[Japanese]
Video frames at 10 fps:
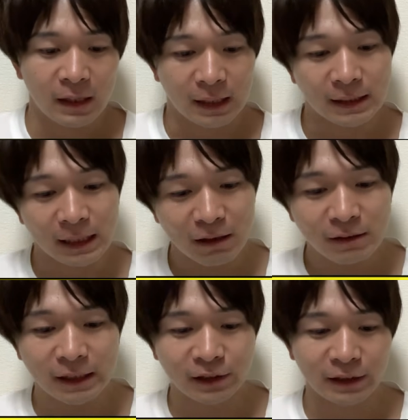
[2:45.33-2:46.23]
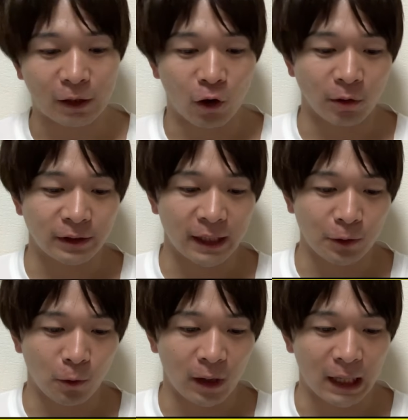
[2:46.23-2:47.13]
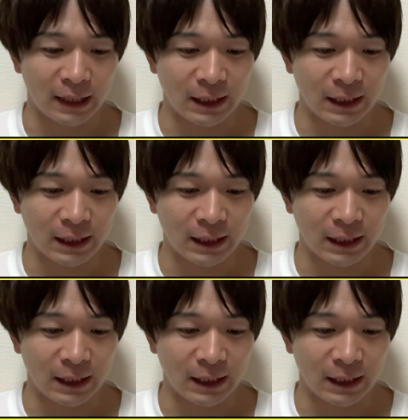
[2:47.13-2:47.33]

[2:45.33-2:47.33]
柳川選手がほぼ前後半